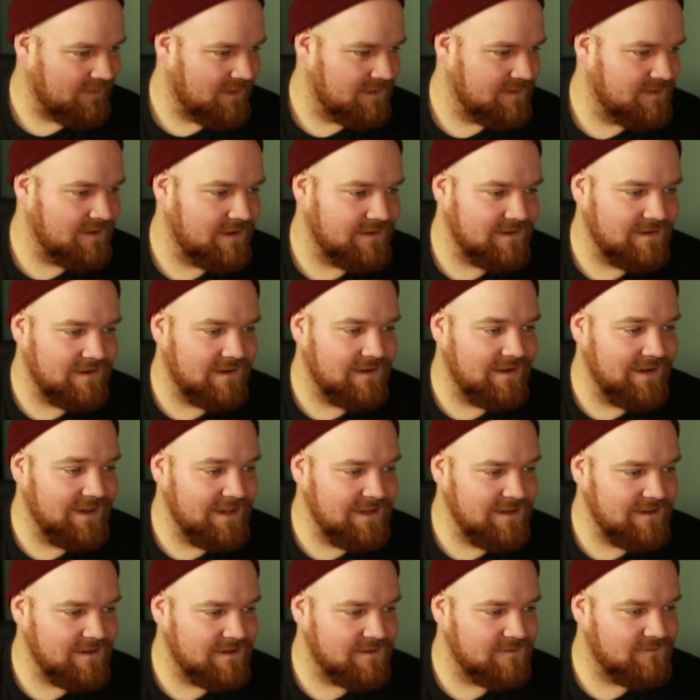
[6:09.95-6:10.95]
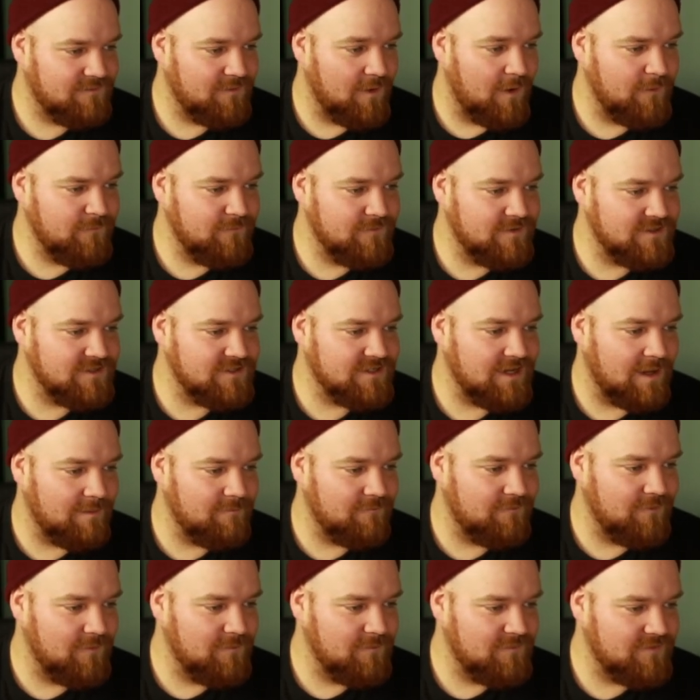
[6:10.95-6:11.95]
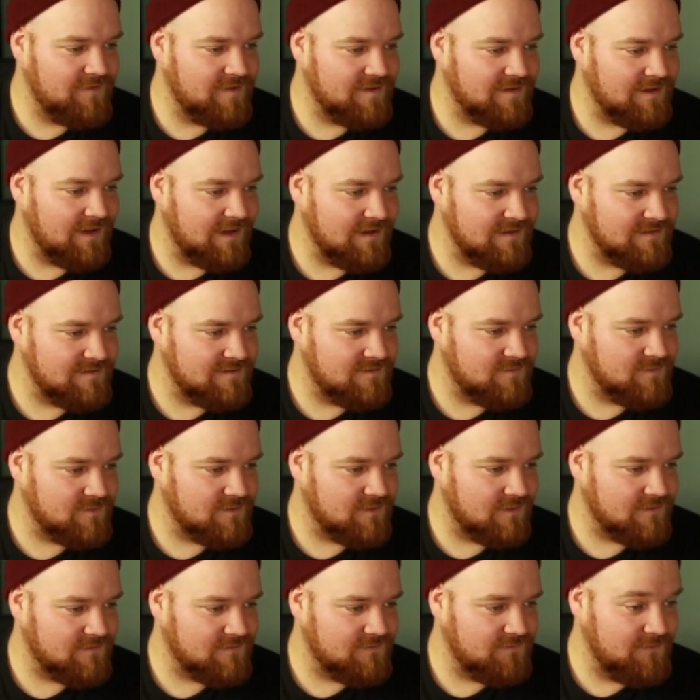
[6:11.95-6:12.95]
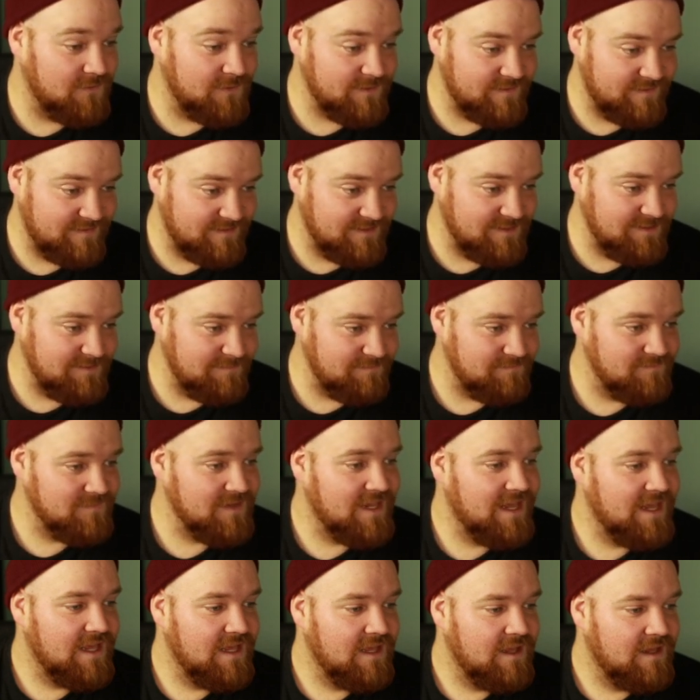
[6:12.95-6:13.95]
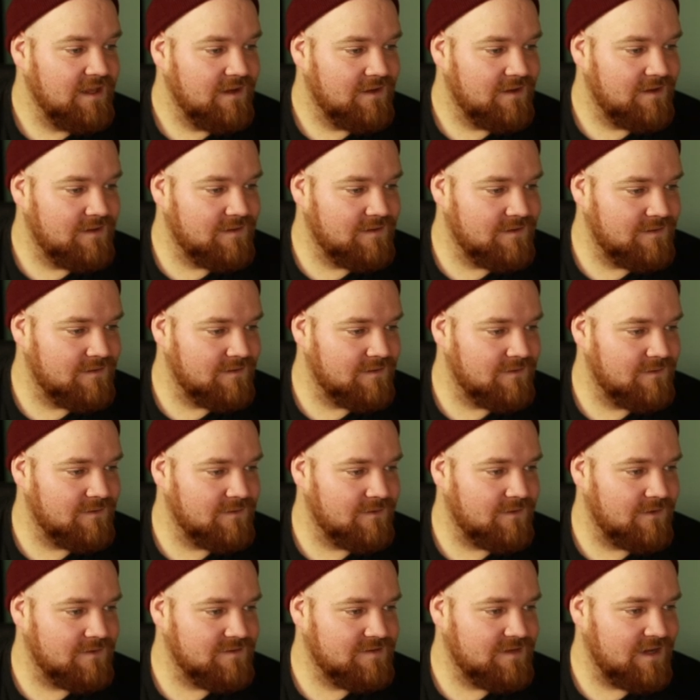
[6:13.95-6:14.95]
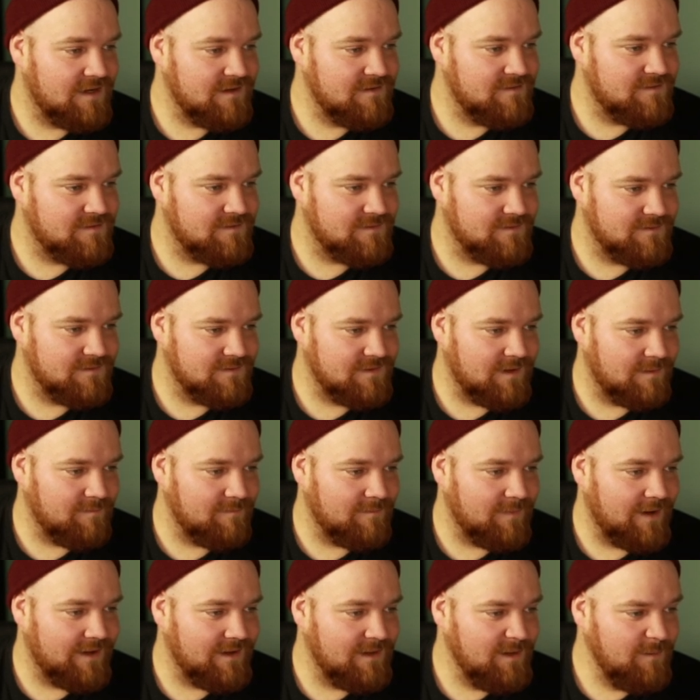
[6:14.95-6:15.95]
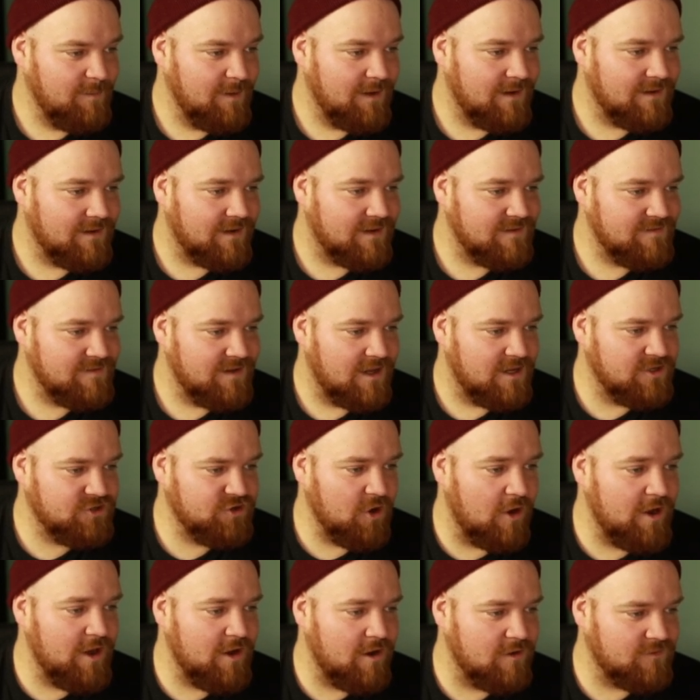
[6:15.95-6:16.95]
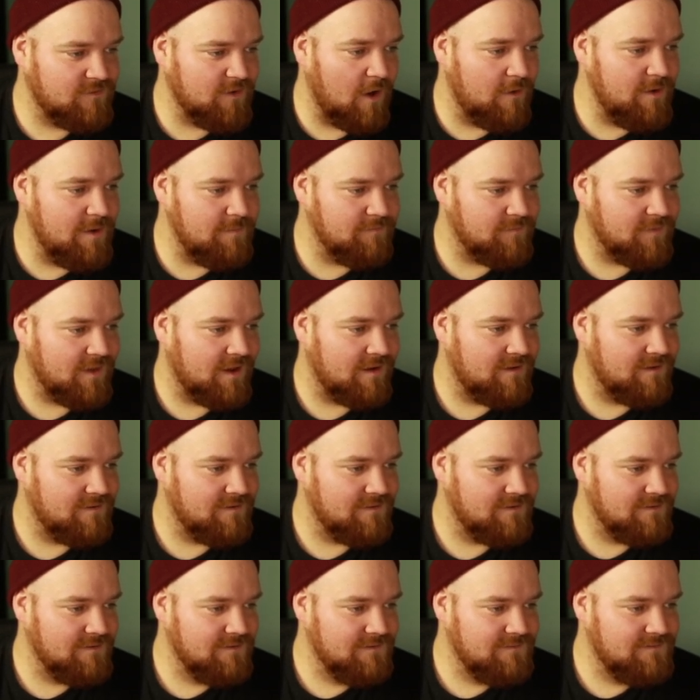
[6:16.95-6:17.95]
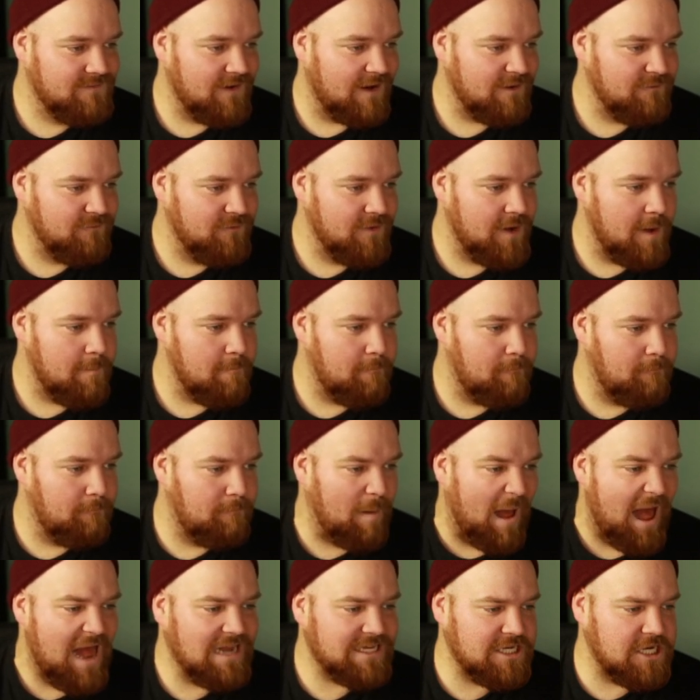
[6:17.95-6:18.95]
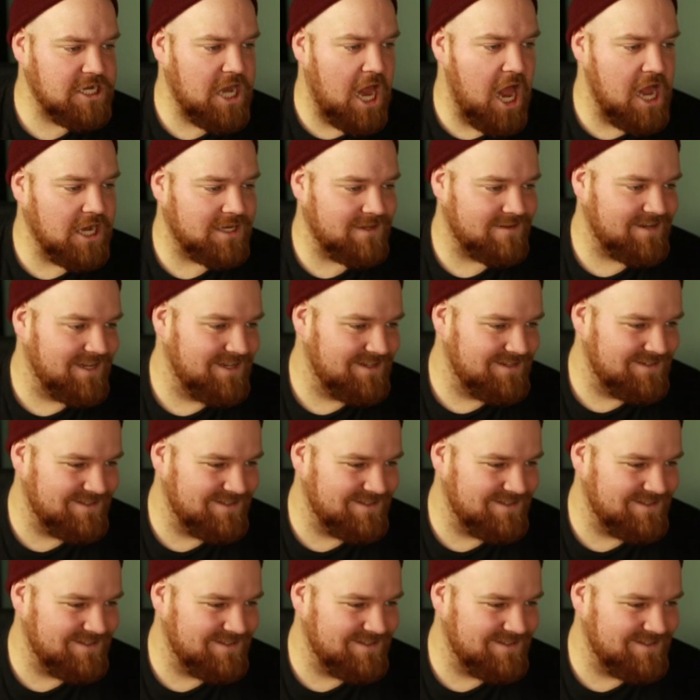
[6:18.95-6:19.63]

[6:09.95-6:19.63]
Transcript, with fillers: Und dann Link veröffentlicht am 15.08.2014 äh, Kontakt, dann meine E-Mail-Adresse, Entschuldigung, sorry, äh, war für den Park gedacht.